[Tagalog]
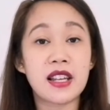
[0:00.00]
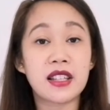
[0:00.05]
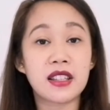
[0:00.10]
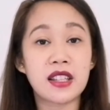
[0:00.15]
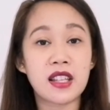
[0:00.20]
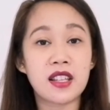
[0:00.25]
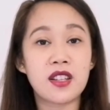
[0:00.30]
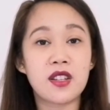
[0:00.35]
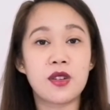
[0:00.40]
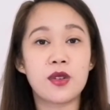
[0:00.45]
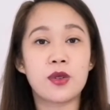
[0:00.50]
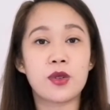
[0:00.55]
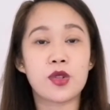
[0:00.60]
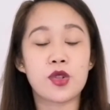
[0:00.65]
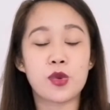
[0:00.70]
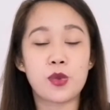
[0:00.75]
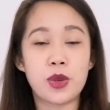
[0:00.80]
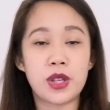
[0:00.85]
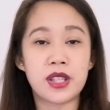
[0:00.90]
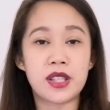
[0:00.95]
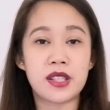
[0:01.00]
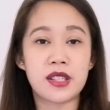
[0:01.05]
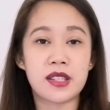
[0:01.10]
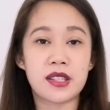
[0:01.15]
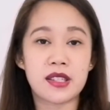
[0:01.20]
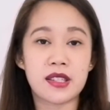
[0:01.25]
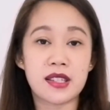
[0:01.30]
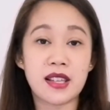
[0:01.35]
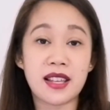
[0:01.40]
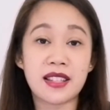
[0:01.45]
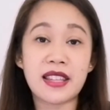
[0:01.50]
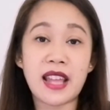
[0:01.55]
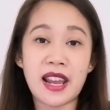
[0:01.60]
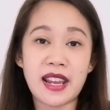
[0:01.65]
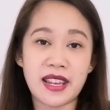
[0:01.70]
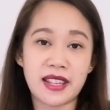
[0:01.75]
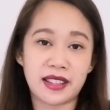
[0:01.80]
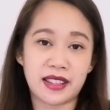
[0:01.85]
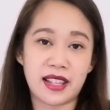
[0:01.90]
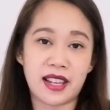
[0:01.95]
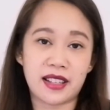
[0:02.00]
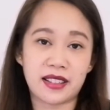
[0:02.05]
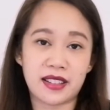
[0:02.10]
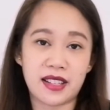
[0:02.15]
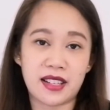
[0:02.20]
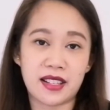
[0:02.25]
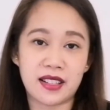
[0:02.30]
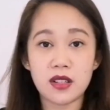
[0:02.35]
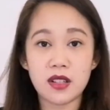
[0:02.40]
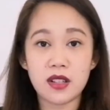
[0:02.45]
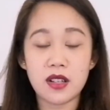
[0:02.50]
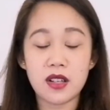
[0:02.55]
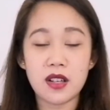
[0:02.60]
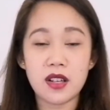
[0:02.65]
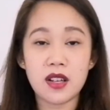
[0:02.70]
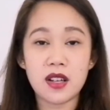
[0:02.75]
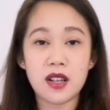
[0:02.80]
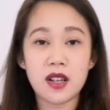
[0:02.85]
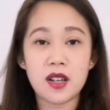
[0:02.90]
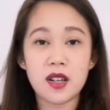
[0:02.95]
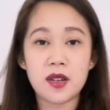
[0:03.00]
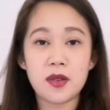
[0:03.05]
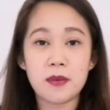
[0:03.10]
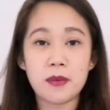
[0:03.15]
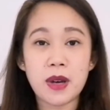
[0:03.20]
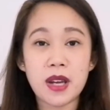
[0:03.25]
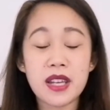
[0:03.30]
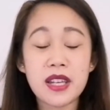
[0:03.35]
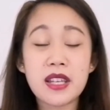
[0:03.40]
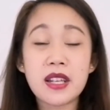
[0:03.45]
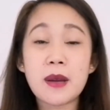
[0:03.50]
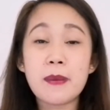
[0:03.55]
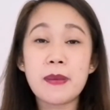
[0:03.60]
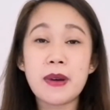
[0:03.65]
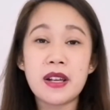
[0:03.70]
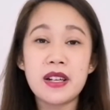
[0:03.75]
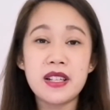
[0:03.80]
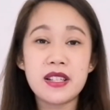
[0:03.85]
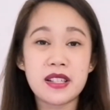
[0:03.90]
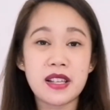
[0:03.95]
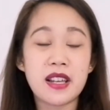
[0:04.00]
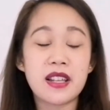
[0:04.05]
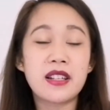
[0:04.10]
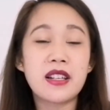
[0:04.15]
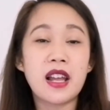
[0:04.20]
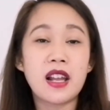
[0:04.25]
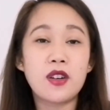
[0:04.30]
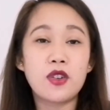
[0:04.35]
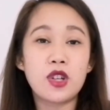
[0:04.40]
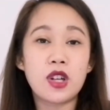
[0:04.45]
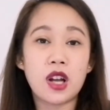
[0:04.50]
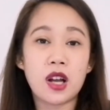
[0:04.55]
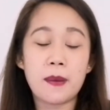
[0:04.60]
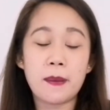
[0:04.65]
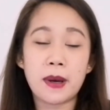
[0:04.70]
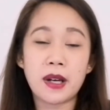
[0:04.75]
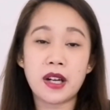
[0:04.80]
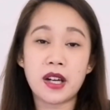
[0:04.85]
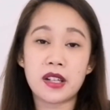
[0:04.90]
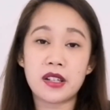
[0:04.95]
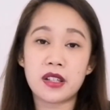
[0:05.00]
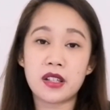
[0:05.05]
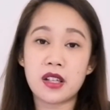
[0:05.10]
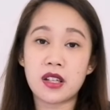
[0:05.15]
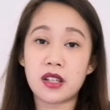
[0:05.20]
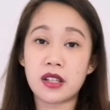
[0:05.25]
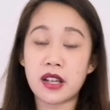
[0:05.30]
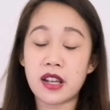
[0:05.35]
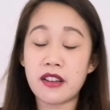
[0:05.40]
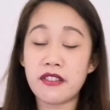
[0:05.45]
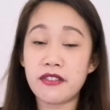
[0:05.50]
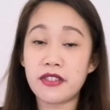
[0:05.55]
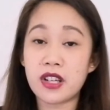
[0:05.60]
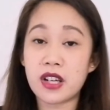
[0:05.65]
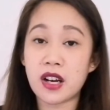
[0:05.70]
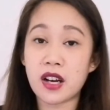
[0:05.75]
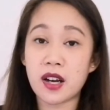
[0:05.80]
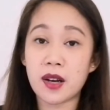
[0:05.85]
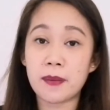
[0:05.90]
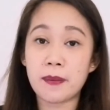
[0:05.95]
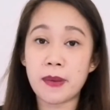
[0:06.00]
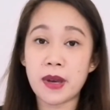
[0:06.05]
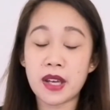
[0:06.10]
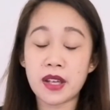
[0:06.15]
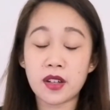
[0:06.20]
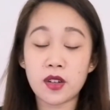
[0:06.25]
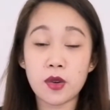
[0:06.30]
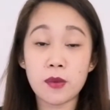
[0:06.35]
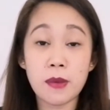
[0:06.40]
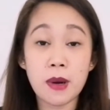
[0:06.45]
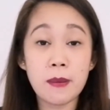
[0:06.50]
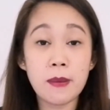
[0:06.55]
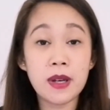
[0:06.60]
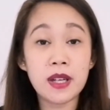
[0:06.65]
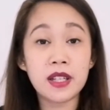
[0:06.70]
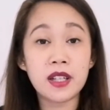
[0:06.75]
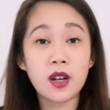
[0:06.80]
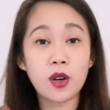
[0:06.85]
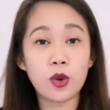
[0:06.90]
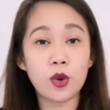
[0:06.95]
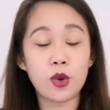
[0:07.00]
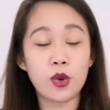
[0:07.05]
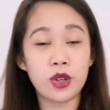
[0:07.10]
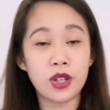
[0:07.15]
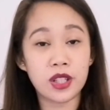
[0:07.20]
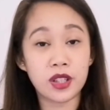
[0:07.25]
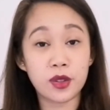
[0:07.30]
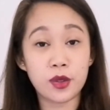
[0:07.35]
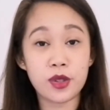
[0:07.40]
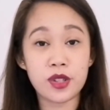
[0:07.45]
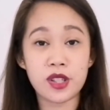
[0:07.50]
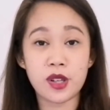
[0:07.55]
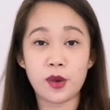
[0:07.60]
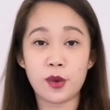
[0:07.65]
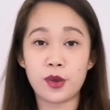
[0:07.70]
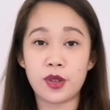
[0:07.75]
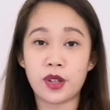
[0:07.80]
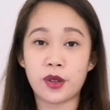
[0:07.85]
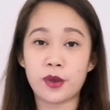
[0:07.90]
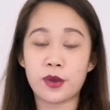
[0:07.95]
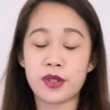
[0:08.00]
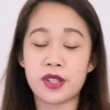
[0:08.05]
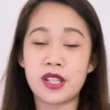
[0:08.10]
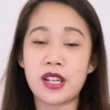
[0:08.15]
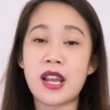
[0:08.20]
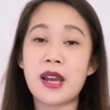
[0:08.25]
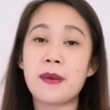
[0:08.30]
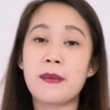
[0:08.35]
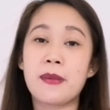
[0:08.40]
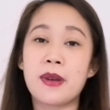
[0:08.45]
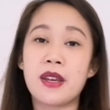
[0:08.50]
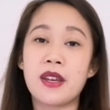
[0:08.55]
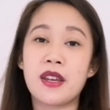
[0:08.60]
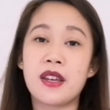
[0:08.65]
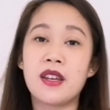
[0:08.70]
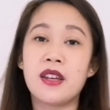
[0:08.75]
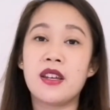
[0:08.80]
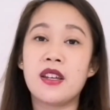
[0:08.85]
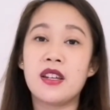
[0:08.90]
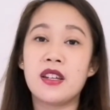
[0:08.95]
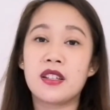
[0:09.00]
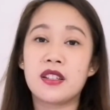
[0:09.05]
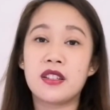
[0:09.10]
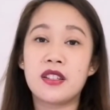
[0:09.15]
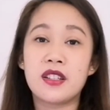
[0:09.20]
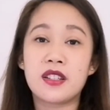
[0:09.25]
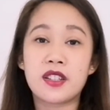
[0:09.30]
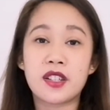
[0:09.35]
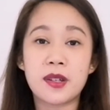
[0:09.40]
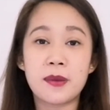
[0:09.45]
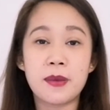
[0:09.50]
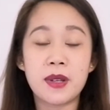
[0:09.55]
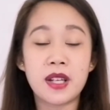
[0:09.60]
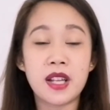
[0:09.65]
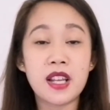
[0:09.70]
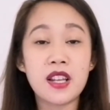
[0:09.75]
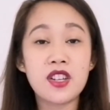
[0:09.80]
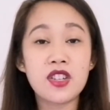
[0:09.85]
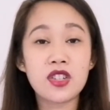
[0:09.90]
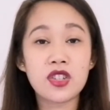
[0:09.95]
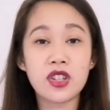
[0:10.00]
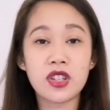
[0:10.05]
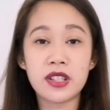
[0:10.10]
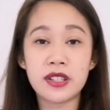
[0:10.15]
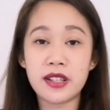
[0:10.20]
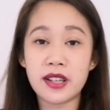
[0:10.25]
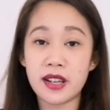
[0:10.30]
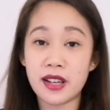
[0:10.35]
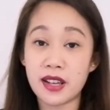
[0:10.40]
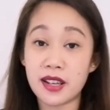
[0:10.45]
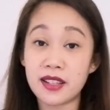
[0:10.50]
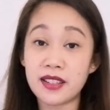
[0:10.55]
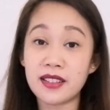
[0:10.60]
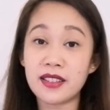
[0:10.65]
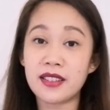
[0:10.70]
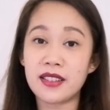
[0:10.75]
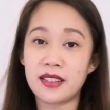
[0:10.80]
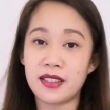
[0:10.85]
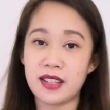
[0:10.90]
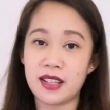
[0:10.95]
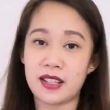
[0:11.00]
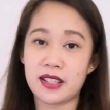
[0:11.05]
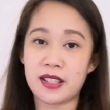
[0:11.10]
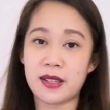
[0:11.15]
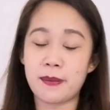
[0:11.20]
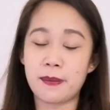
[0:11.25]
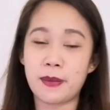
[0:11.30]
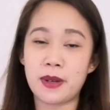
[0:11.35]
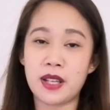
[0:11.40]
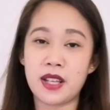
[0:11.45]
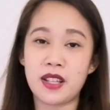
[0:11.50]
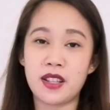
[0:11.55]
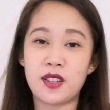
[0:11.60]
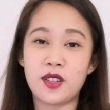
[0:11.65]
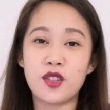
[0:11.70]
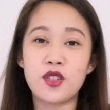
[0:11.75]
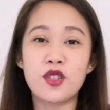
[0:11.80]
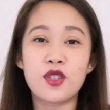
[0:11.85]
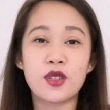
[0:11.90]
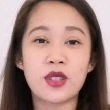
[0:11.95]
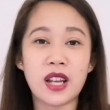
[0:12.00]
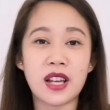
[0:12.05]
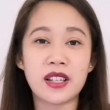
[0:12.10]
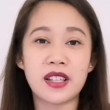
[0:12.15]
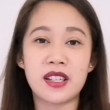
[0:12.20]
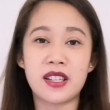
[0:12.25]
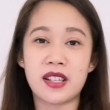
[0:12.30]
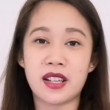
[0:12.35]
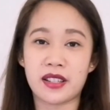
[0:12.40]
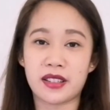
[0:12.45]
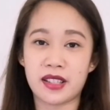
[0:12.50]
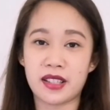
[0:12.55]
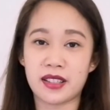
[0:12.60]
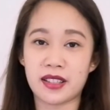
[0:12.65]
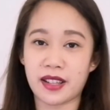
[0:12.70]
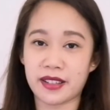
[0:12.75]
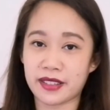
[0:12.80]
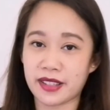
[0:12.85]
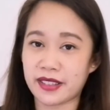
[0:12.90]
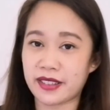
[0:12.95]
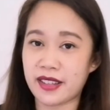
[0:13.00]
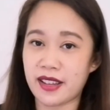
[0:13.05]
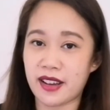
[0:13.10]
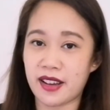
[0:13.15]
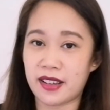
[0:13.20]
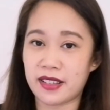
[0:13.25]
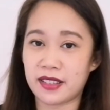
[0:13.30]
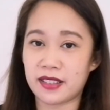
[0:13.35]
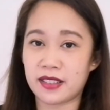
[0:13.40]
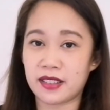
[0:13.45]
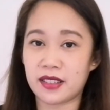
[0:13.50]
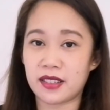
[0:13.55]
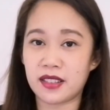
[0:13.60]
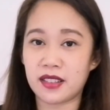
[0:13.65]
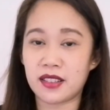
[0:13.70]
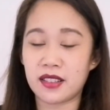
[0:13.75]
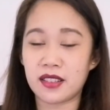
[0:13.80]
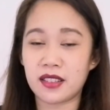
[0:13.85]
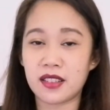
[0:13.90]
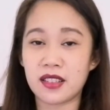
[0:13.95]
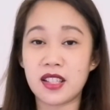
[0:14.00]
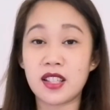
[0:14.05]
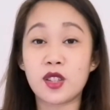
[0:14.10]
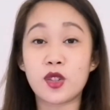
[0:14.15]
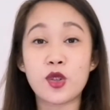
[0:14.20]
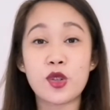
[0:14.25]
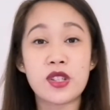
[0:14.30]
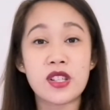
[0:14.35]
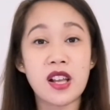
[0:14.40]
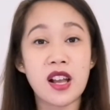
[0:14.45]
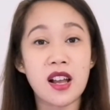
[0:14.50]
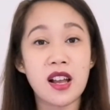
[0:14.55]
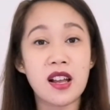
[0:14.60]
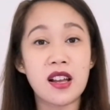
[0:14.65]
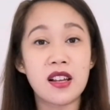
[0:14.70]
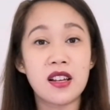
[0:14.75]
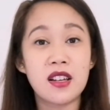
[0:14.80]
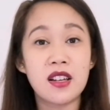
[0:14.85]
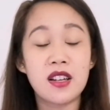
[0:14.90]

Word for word: natin yung sweets sa diet natin. Mahirap alisin, lalo na kapag ka nagka-crave ka, pero babalik ako ulit dun sa una kong sinabi, determination and discipline. Yun yung lagi nating tatandaan dito sa